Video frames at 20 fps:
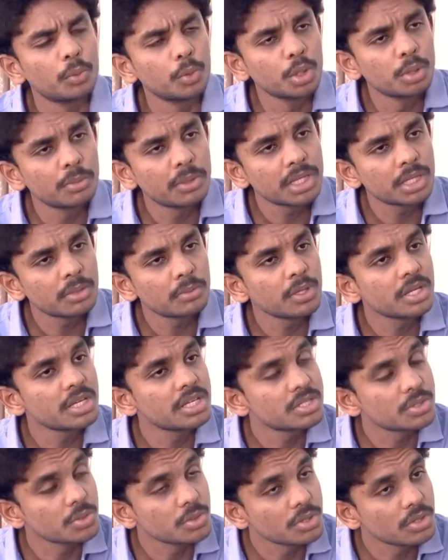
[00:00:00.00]
ముందు మొత్తంలో ఈ
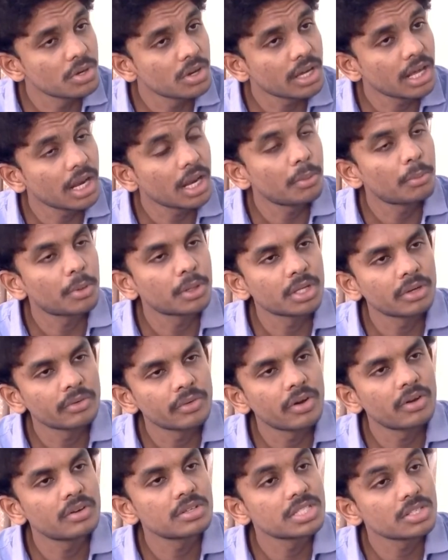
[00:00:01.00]
సృష్టిలోకెల్లా మొదటి
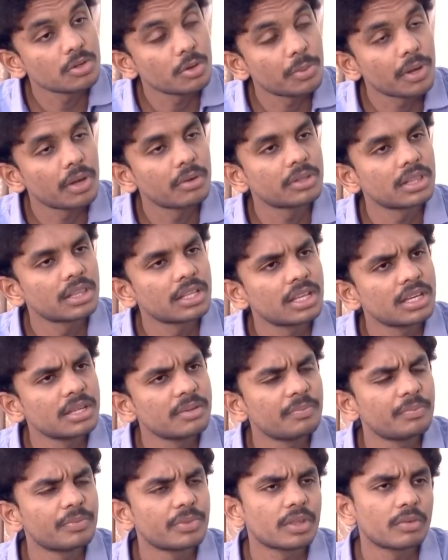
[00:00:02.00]
వివాహం
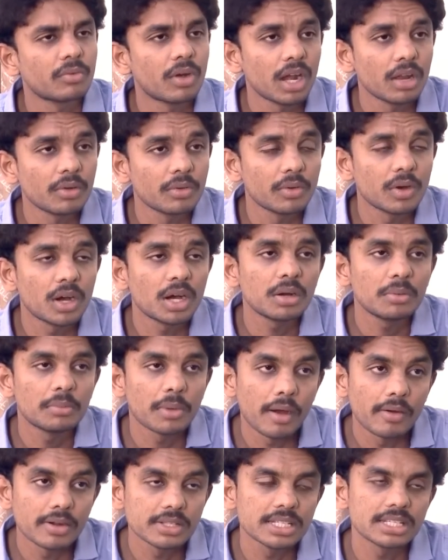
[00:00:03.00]
శివపార్వతులదని వాళ్ళ వివాహం
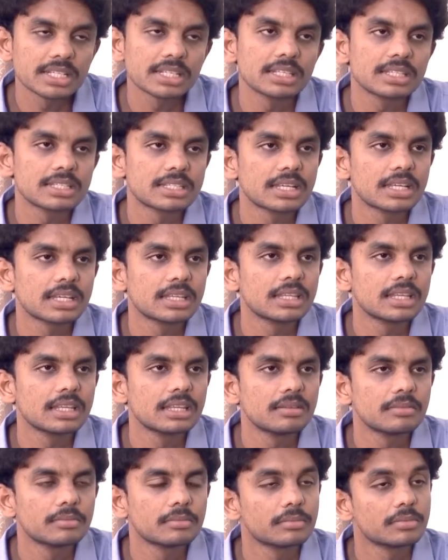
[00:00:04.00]
మామిడి చెట్టు కింద
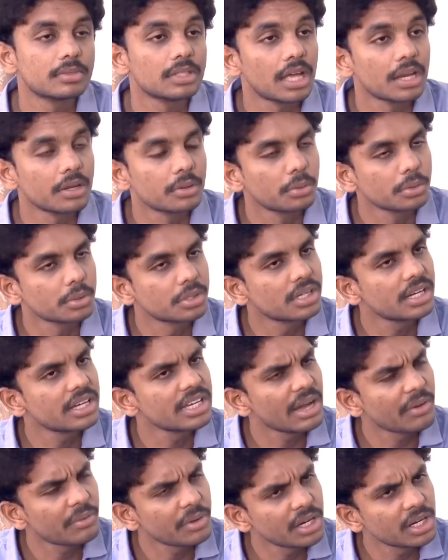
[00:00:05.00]
జరిగిందని దాని గుర్తుగా
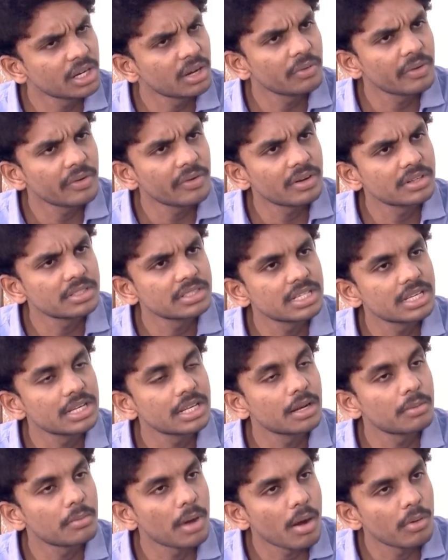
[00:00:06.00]
ఎవరింట్లో వివాహం
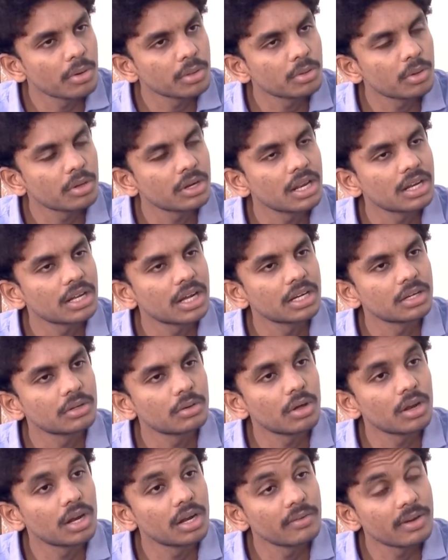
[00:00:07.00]
జరిగినా మామిడి తోరణాలు
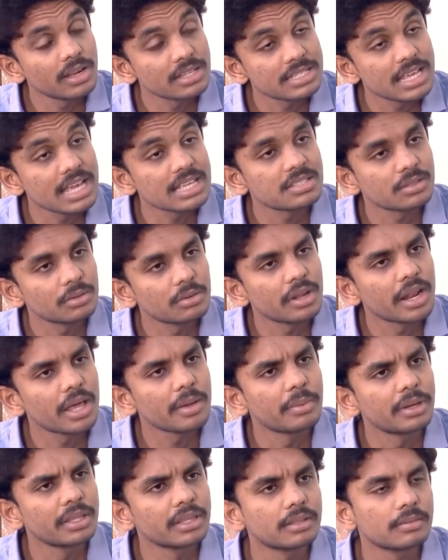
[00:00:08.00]
కట్టుకోవాలని వారి శాస్త్రాల్లో
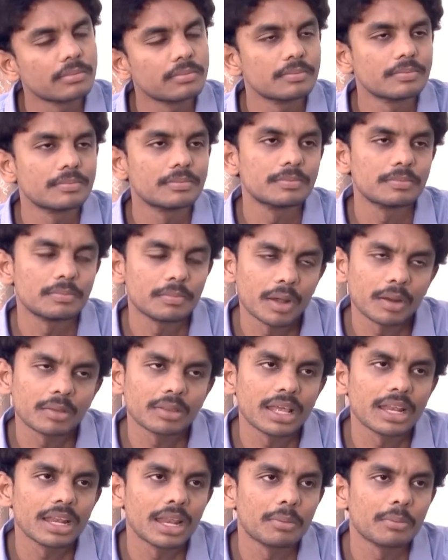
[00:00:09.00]
రాయబడింది మనం
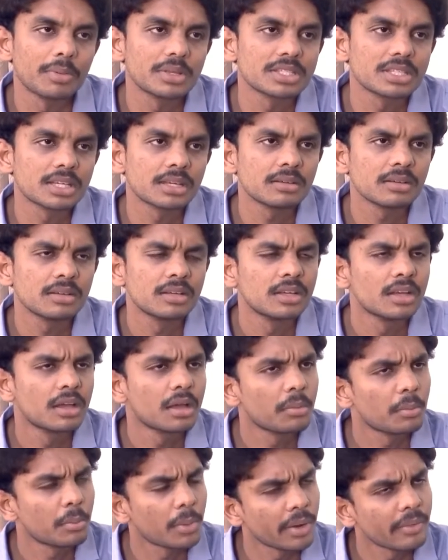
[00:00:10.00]
దాన్ని నమ్మచ్చా
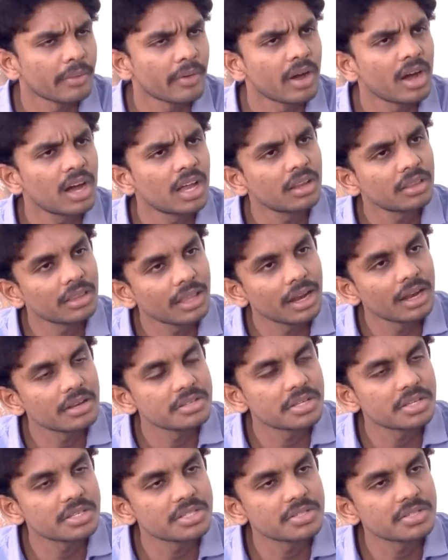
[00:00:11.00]
మన వివాహాల్లో దాన్ని